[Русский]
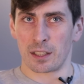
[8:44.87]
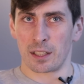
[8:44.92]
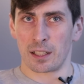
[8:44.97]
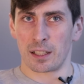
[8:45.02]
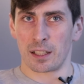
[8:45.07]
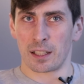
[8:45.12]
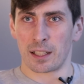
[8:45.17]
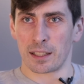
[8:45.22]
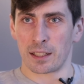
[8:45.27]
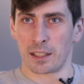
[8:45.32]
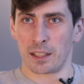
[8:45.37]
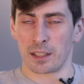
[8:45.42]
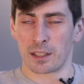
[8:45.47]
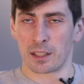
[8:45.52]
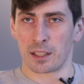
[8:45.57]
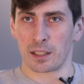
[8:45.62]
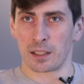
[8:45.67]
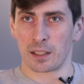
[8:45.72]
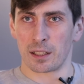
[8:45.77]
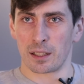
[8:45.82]
да,
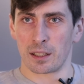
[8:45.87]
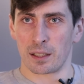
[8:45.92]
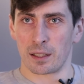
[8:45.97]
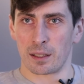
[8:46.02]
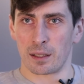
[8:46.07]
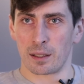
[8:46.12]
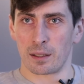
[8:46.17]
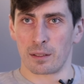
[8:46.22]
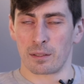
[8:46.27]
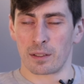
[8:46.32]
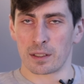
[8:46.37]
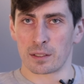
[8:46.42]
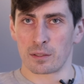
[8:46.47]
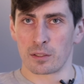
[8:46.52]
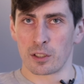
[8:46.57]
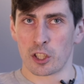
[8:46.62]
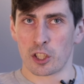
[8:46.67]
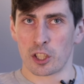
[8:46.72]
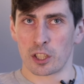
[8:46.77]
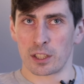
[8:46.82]
какие-то э,
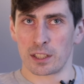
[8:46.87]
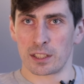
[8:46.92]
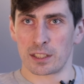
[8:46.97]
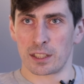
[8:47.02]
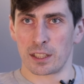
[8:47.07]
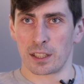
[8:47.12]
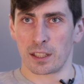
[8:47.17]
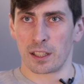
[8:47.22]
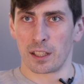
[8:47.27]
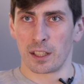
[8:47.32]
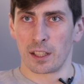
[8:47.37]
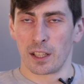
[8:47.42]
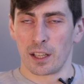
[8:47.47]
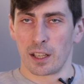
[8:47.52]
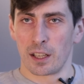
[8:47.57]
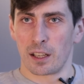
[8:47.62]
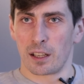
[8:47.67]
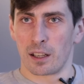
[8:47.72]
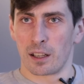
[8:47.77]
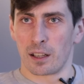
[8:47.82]
возвышенности,
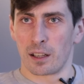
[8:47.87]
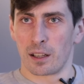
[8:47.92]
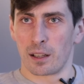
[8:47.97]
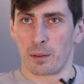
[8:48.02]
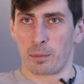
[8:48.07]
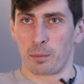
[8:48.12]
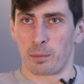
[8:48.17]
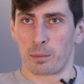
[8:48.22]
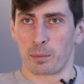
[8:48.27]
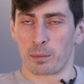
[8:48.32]
э,